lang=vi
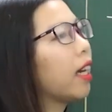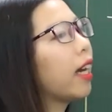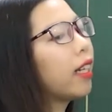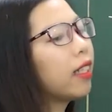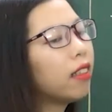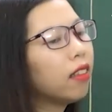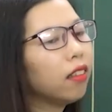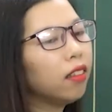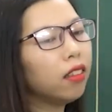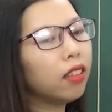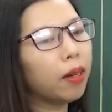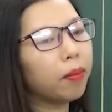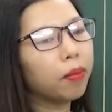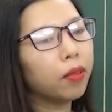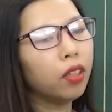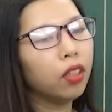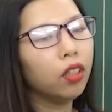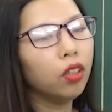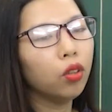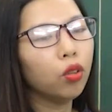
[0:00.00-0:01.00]
thì cái sự gặp
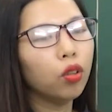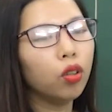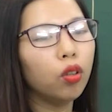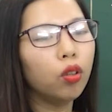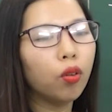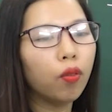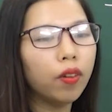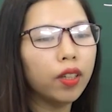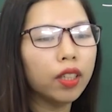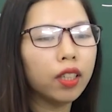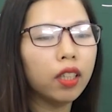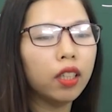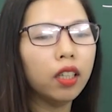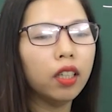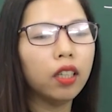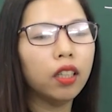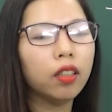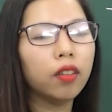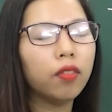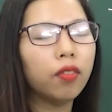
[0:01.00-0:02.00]
gỡ của Lục Vân
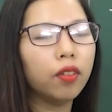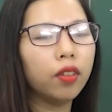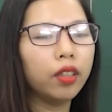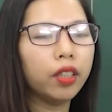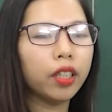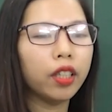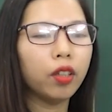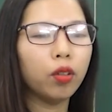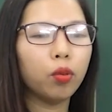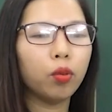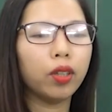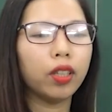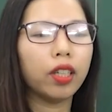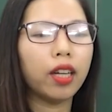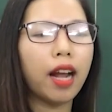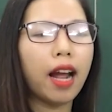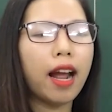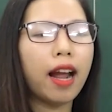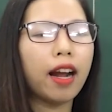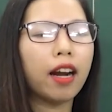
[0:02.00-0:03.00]
Tiên với Kiều Nguyệt
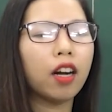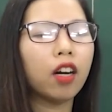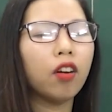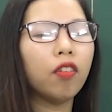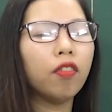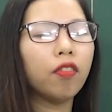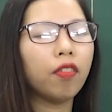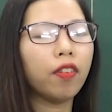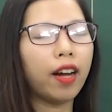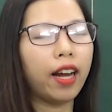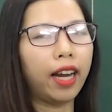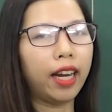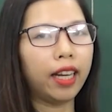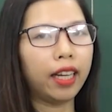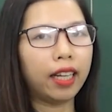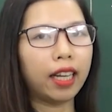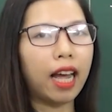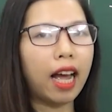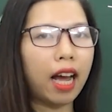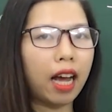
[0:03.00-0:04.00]
Nga không phải
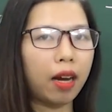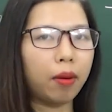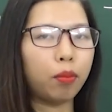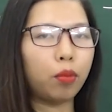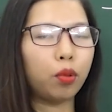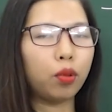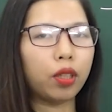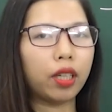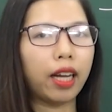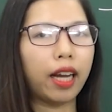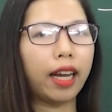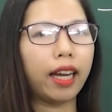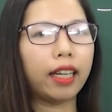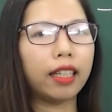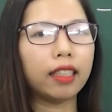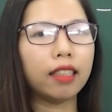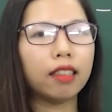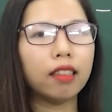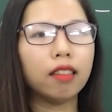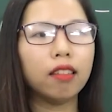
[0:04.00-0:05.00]
là một
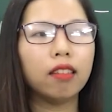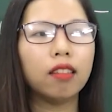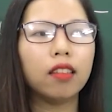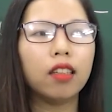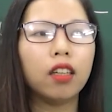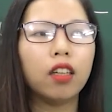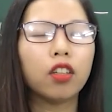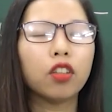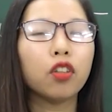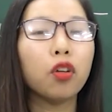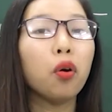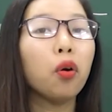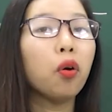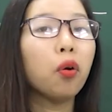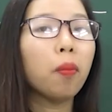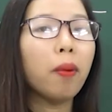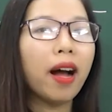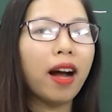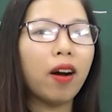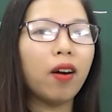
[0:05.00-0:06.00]
cái sự
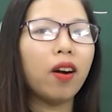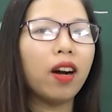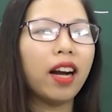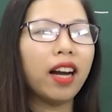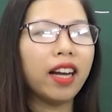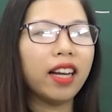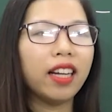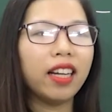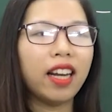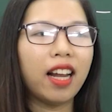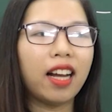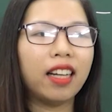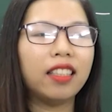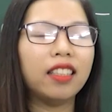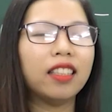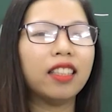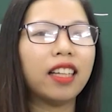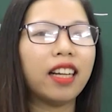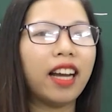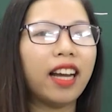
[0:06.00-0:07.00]
thô bạo hay là
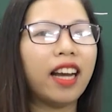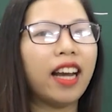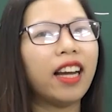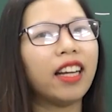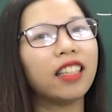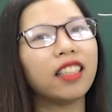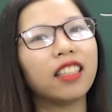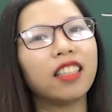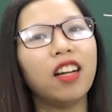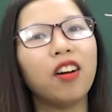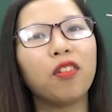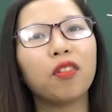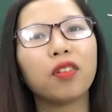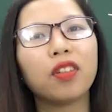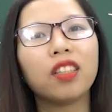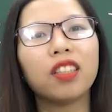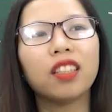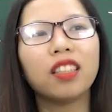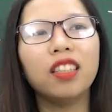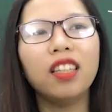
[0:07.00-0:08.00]
những cái hành động
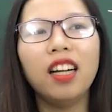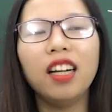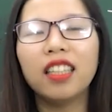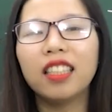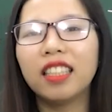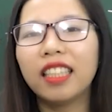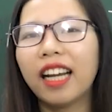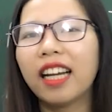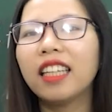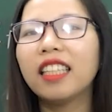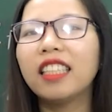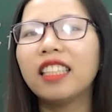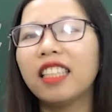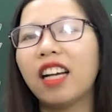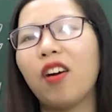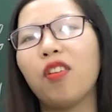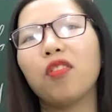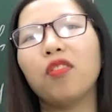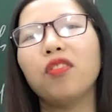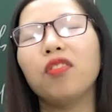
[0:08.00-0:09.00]
rất là nhanh
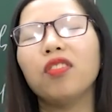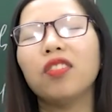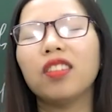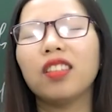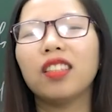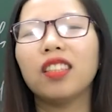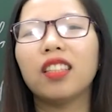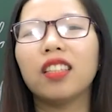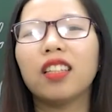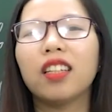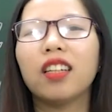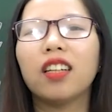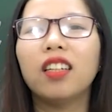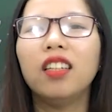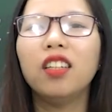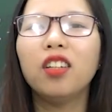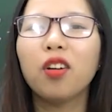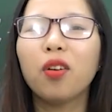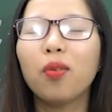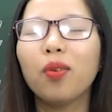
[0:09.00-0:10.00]
chóng,
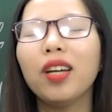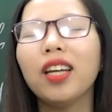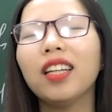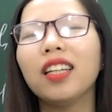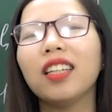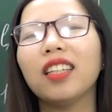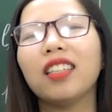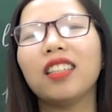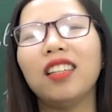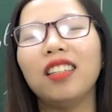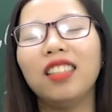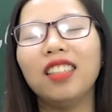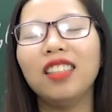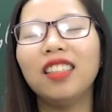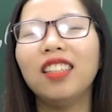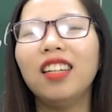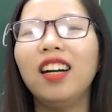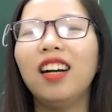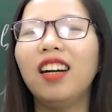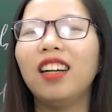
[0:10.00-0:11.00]
cương quyết
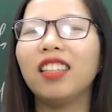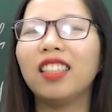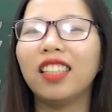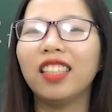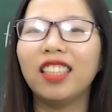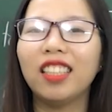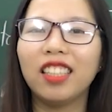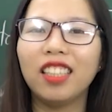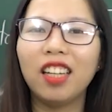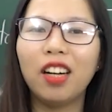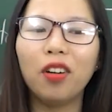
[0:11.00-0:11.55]
như ở trận chiến